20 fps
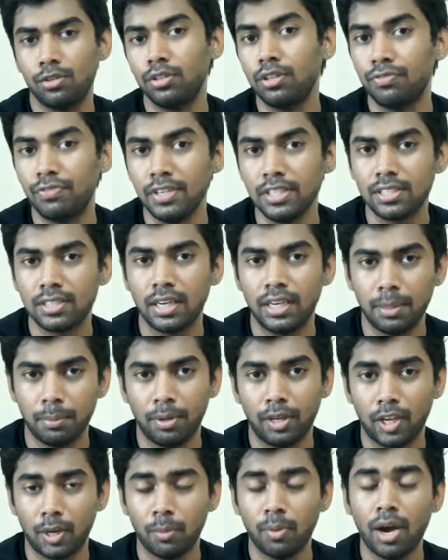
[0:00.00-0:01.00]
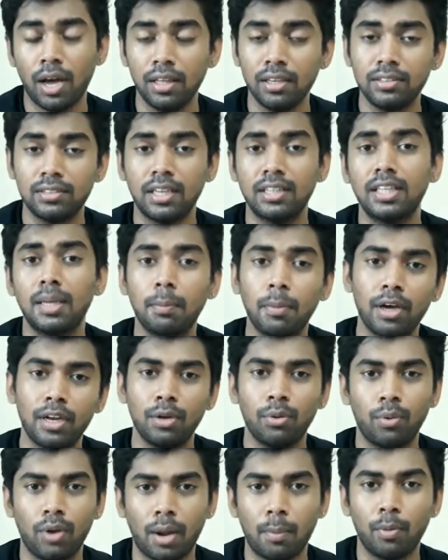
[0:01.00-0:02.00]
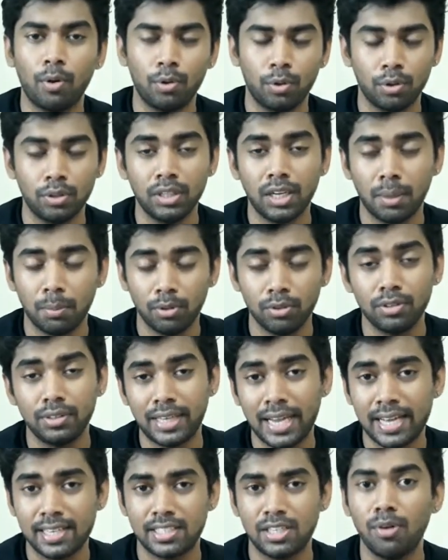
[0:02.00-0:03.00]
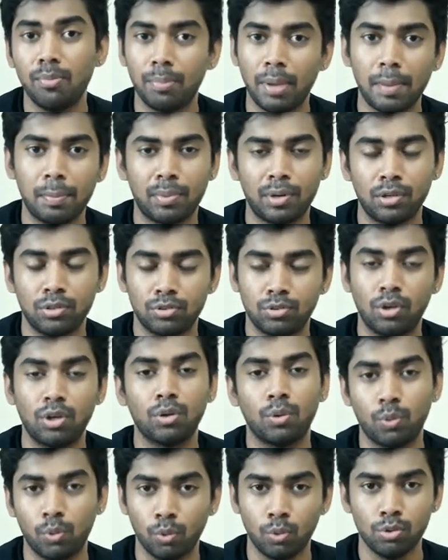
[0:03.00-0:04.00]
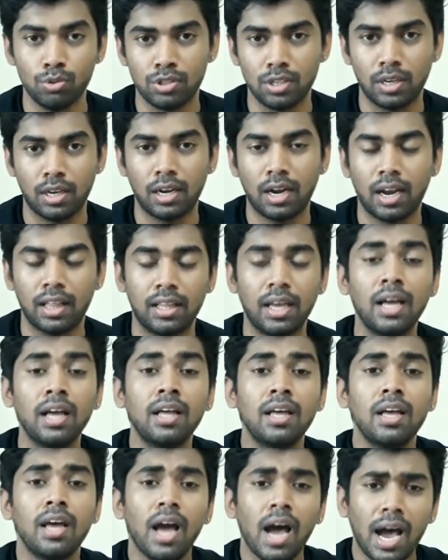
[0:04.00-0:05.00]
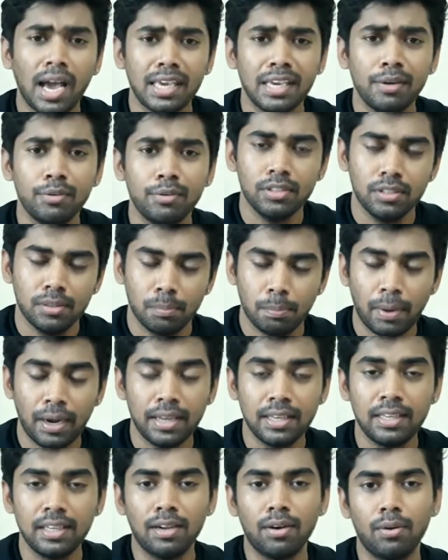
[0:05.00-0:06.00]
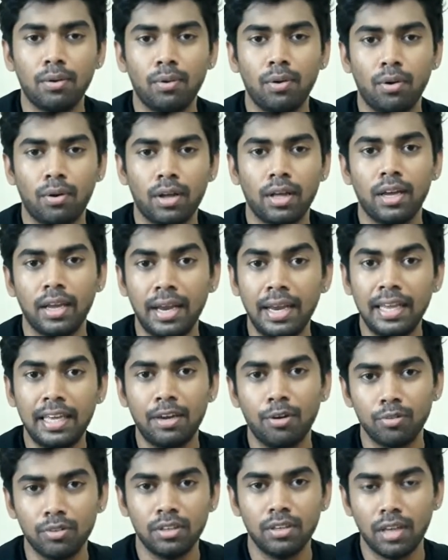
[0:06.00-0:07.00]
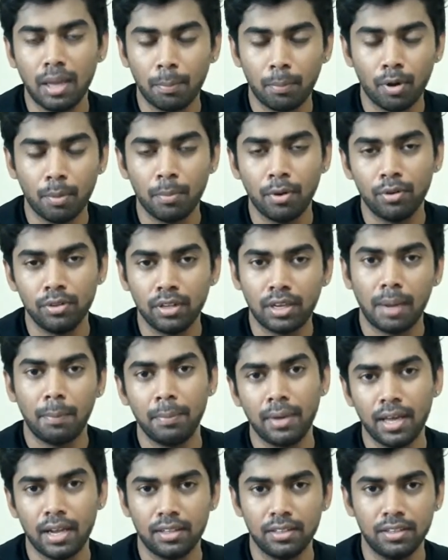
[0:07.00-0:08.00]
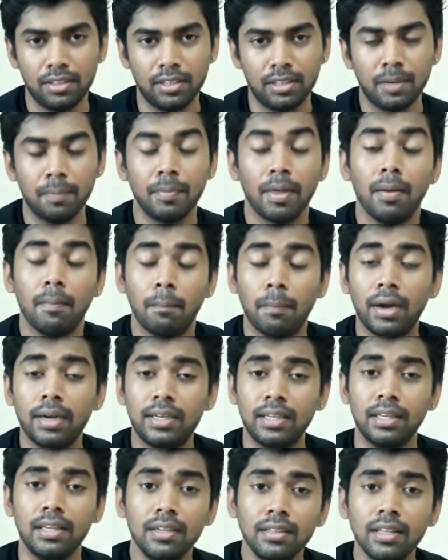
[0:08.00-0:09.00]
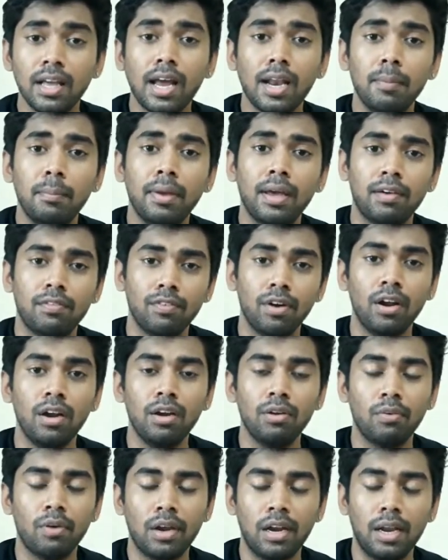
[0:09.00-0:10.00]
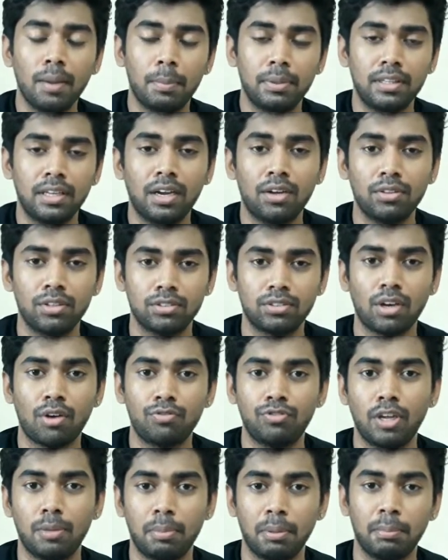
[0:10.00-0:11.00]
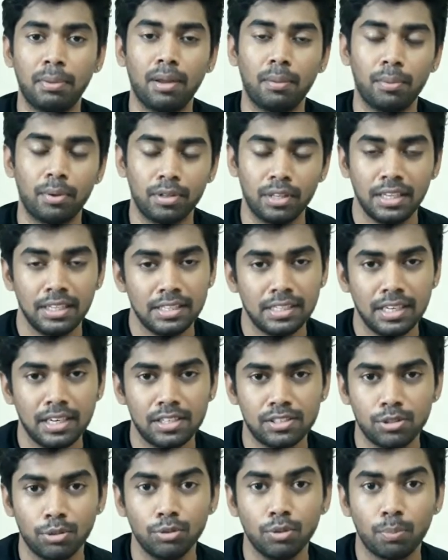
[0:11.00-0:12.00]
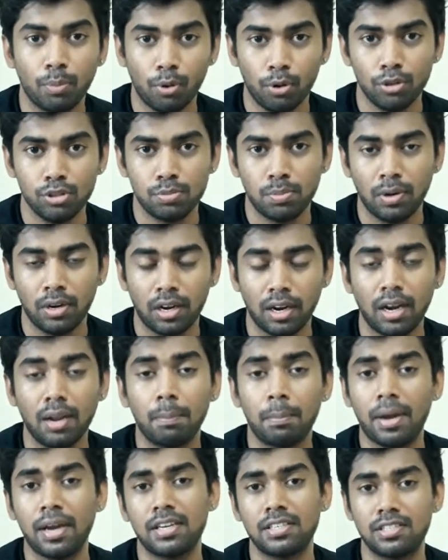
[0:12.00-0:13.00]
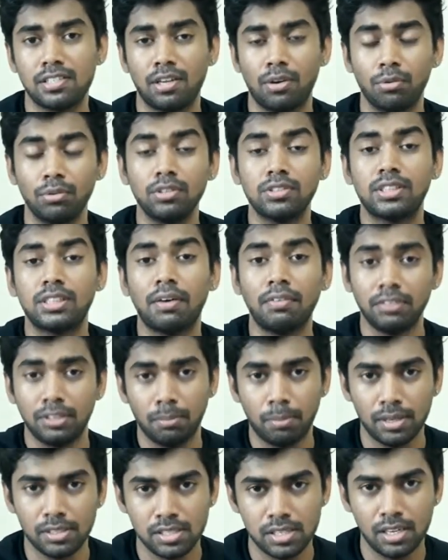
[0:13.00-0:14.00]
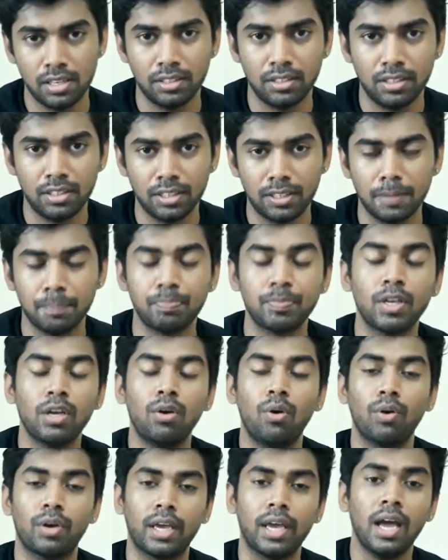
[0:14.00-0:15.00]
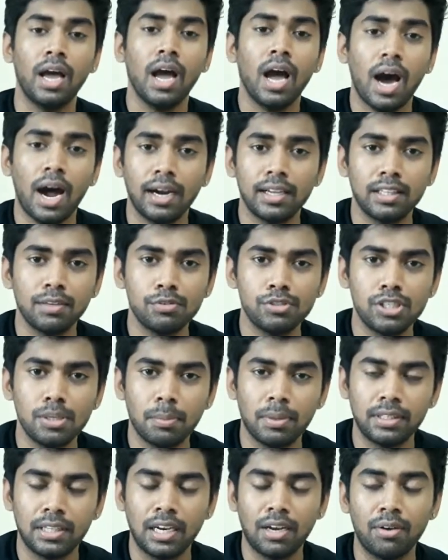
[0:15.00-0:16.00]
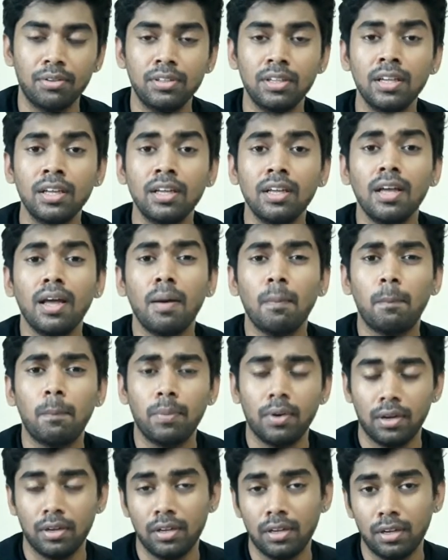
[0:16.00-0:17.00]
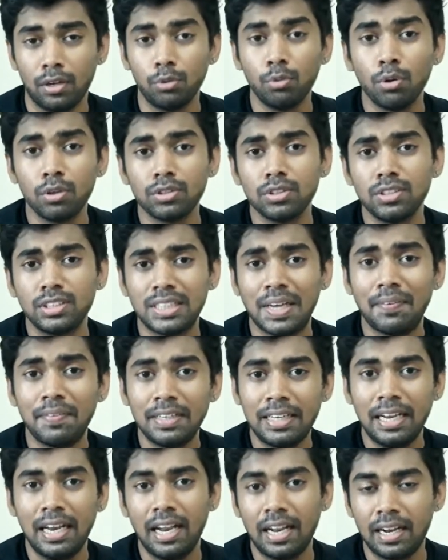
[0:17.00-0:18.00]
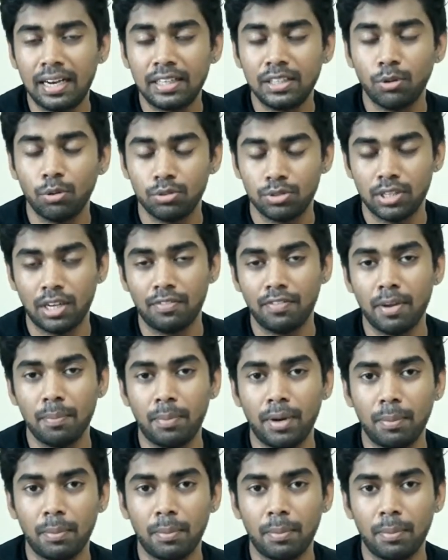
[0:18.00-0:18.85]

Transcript: வந்து ஃபீஸ் கட்டி பிடிக்கிறோமோ அதுக்கு தகுந்த மாதிரி ஒரு அமௌண்ட் வந்து நம்ம வந்து டேக்ஸாகவும் பே பண்ணணும்னு சொல்லிட்டு ஒரு ரூல்ஸ் இருக்கனால தான் அங்கே இந்த படிக்கிறவங்களோட எண்ணிக்கை வந்து எப்போவுமே வந்து கம்மியாக இருந்துட்டு இருக்கு பட் இருந்தாலுமே வேர்ல்டு வைட்ல பார்த்தீங்கன்னா அந்த சாஃப்ட்வேர் பீப்புள் அப்புறம் வந்து இன்ஜினியர்ஸ் வந்து ப்ரொடியூஸ் பண்றதுல பாகிஸ்தான் வந்து செவன்த் பிளேஸ்ல இருந்துட்டு இருக்கு ஓகே அடுத்த விஷயம் பார்த்தீங்கன்னா வந்து டூ தௌசண்ட் செவன்டீனில் நடந்த ஒரு சர்வே படி